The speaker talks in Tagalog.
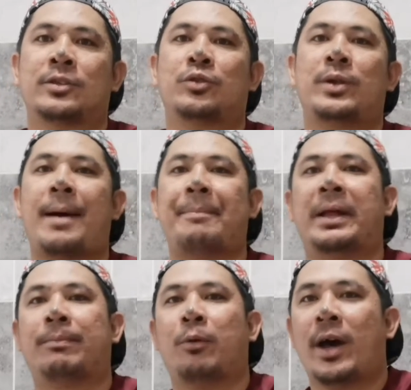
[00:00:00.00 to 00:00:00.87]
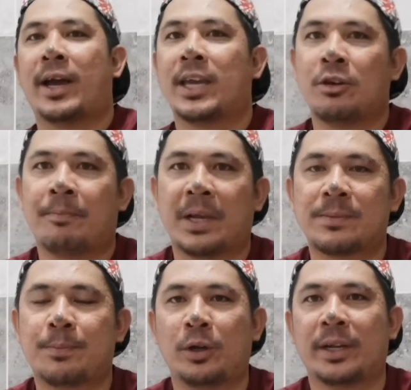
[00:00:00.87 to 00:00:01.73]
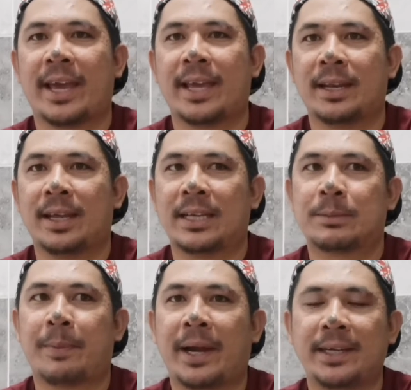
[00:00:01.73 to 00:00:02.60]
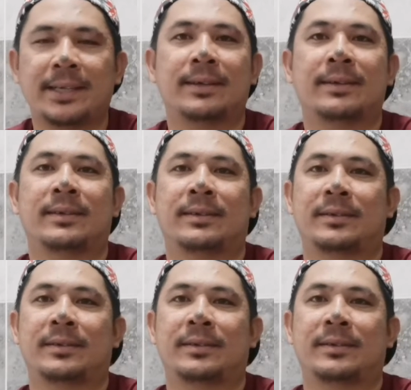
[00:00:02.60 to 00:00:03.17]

So, dapat po ang inyong passport ay hindi expired.